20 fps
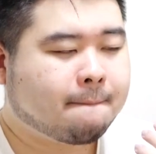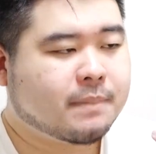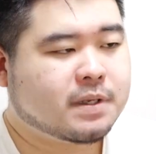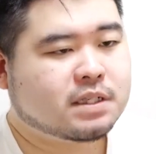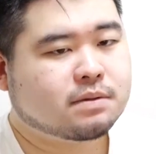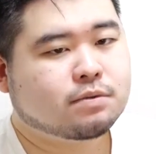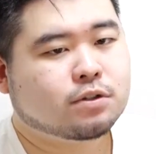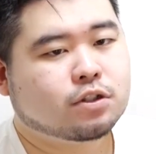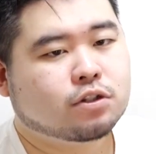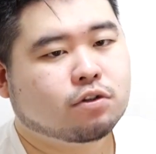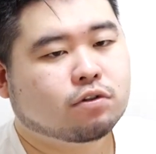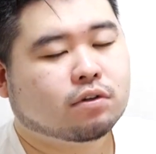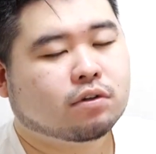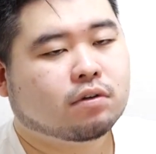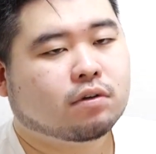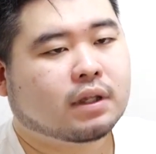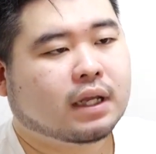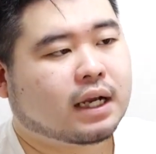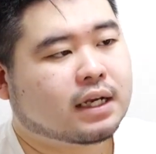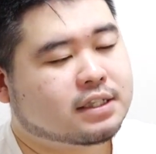自分の
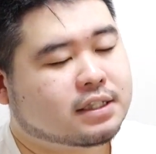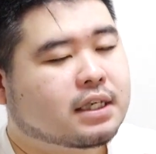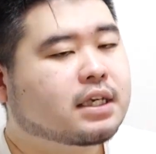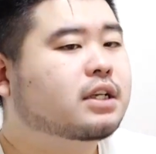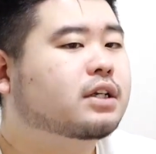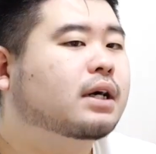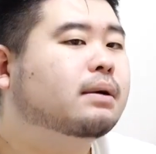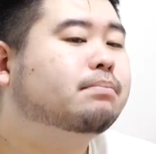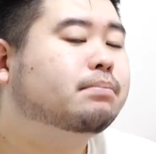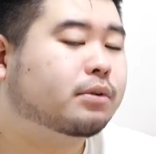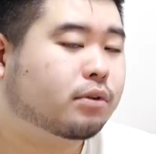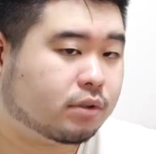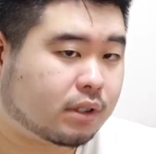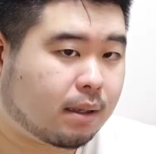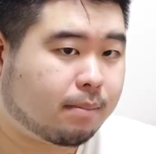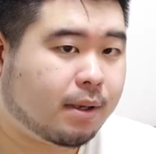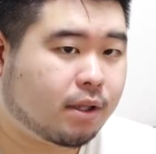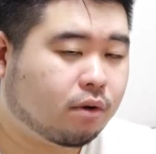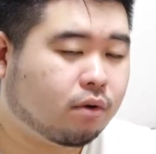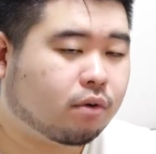なんかスキルアップの
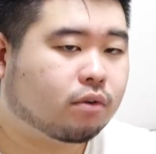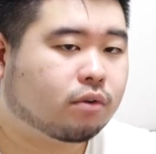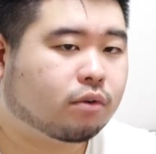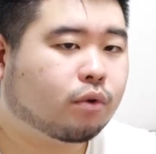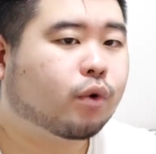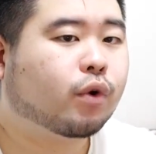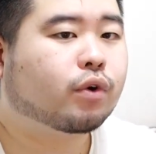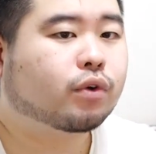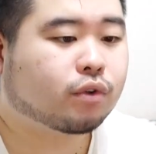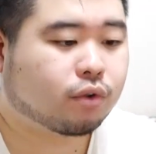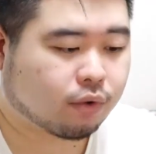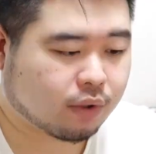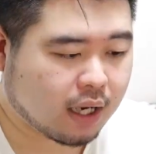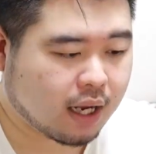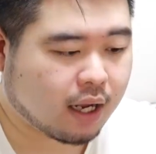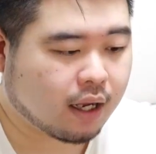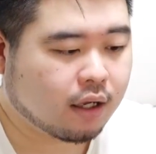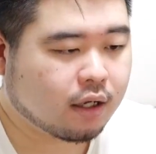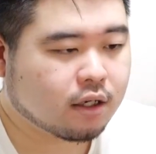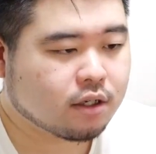ための努力と
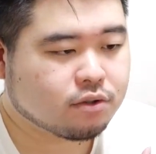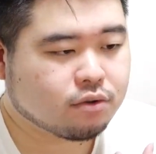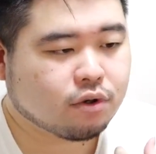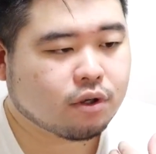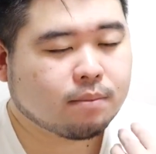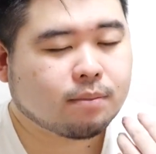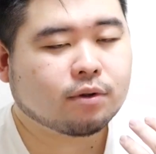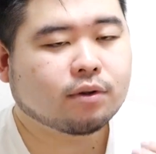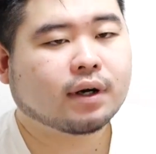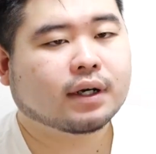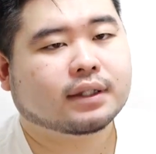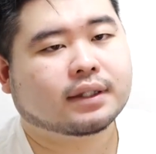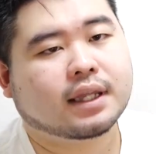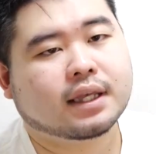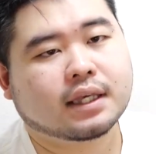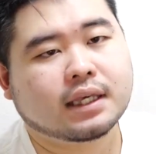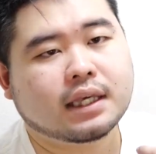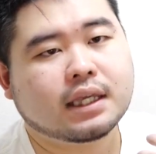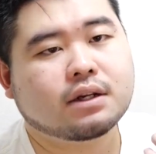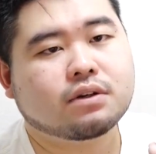かそういうものが
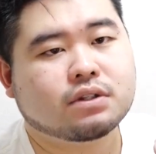でき